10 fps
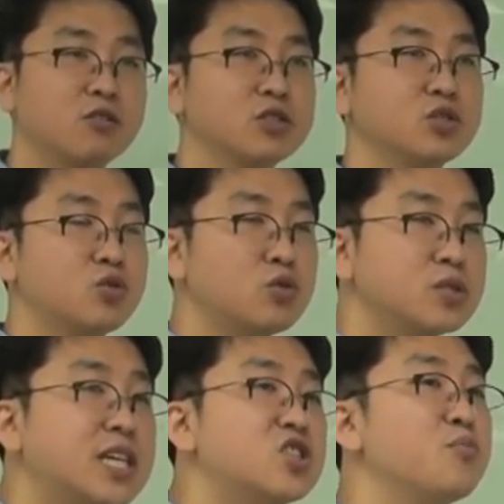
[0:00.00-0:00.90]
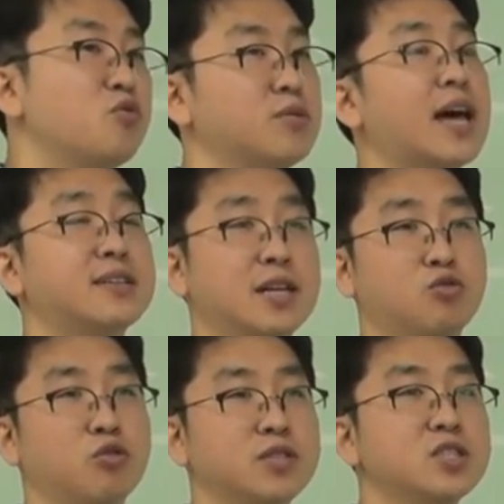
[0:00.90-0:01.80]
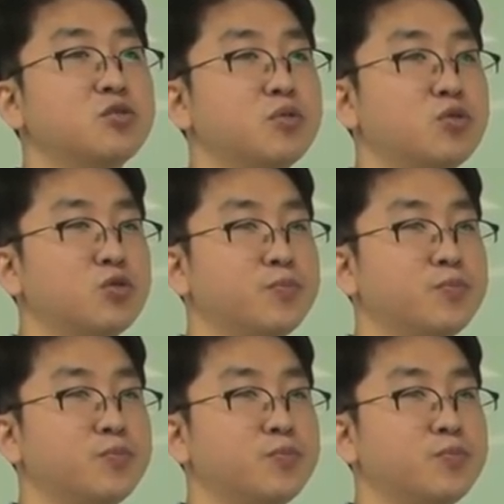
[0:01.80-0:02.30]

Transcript: 것이고 체성별로 다르다고요. 체성별로.